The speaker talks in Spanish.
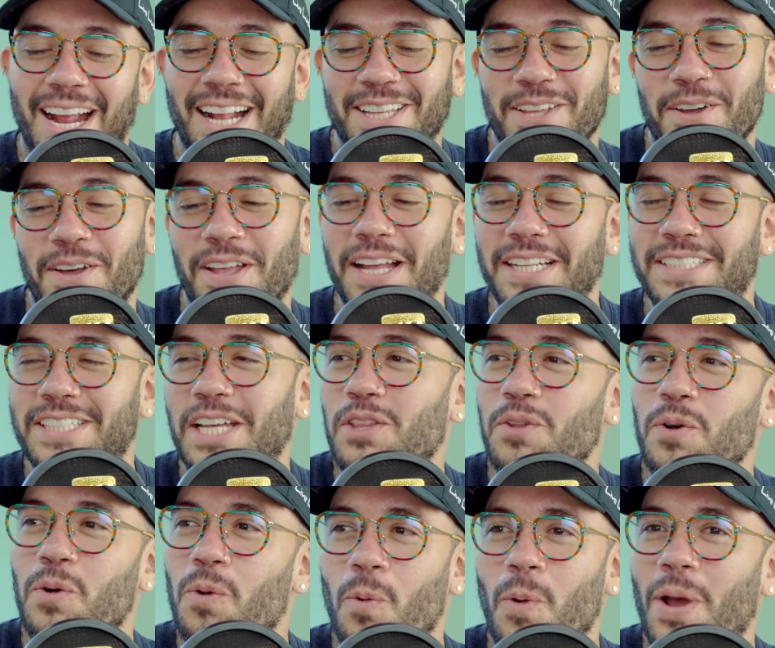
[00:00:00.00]
él te va
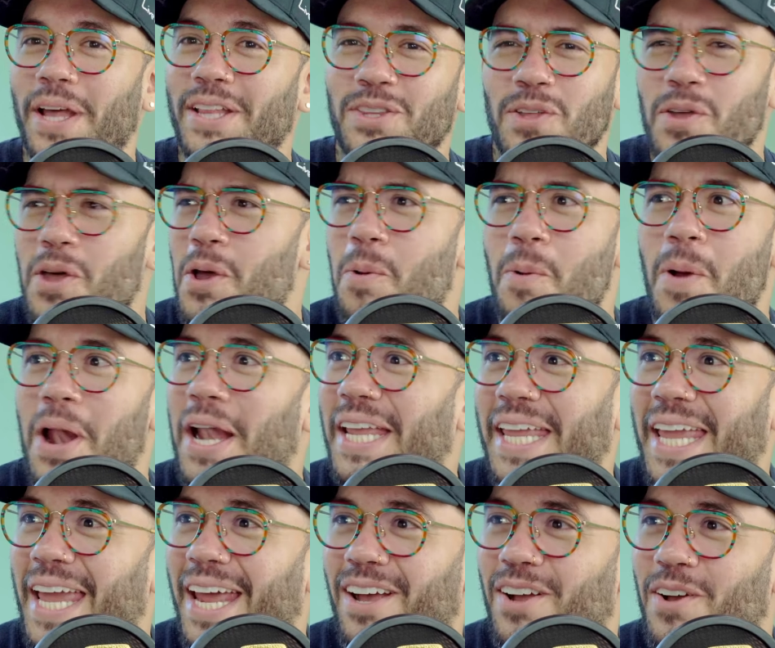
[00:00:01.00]
echando un cuento de
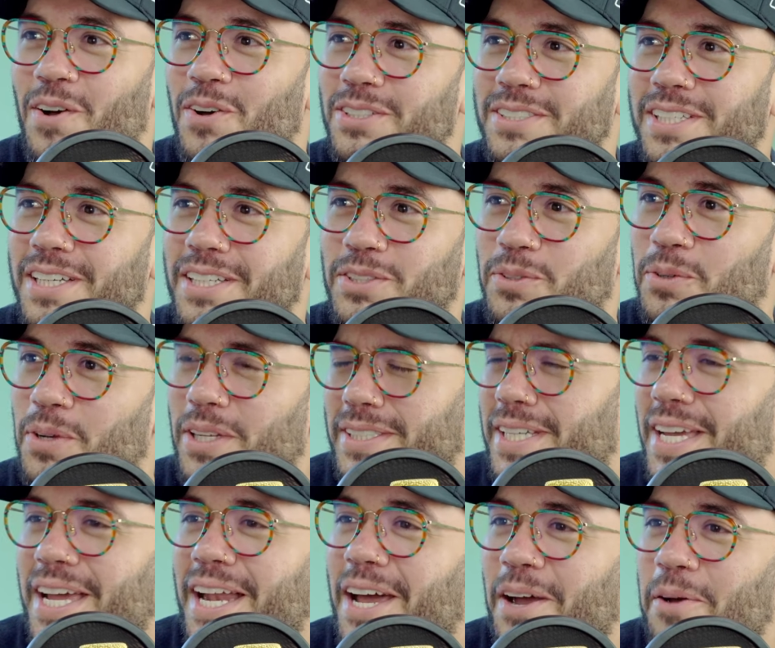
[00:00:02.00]
cualquier cosa y tú le
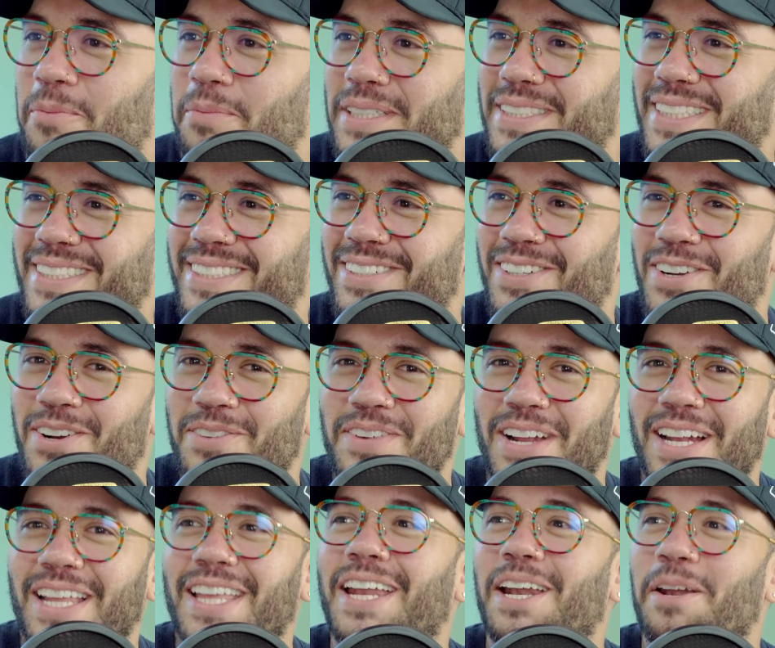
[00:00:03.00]
sigues la conversación
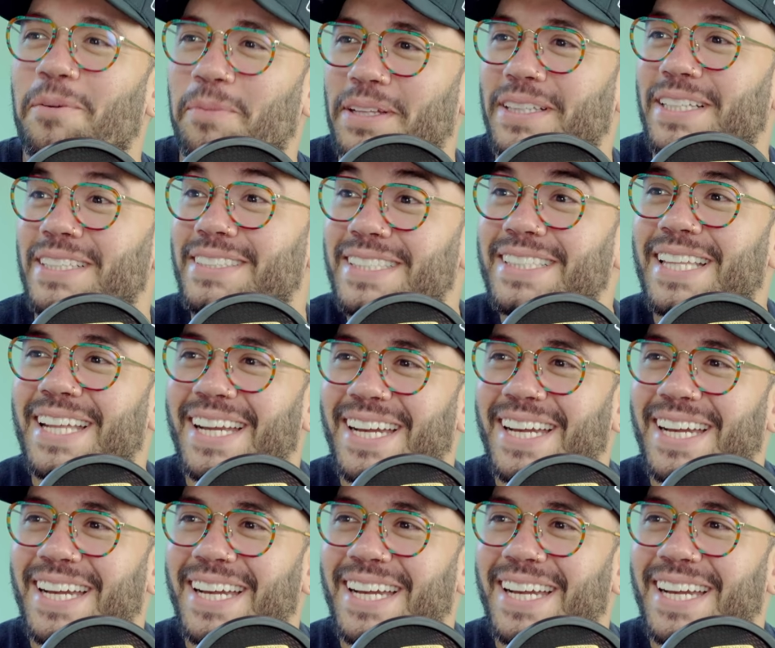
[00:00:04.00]
normal y de repente si te